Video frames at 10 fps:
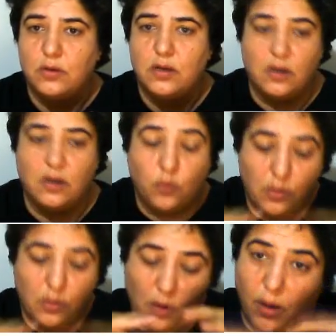Yani
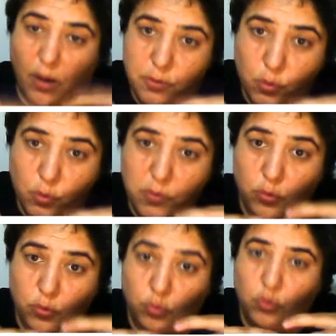orayı böyle absorbe
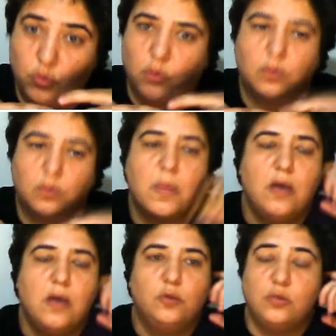ediyor, tutuyor onu.
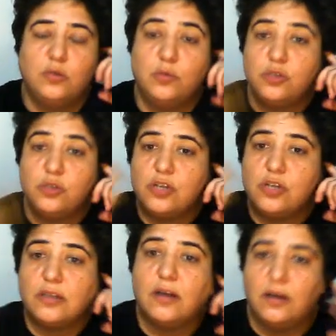Dolayısıyla bu
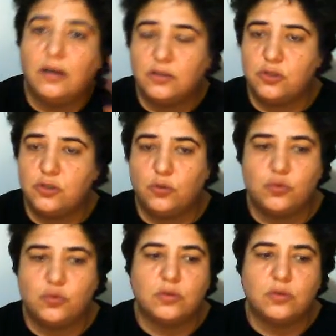sıcaklık artışı
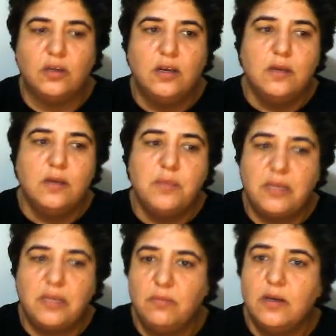sonucunda
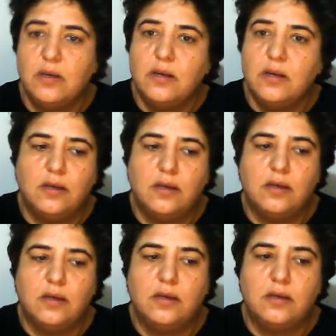benim
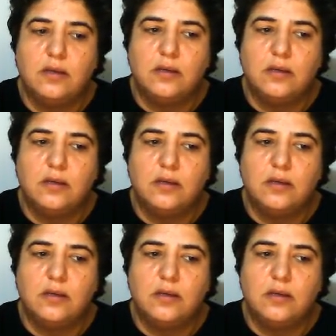e,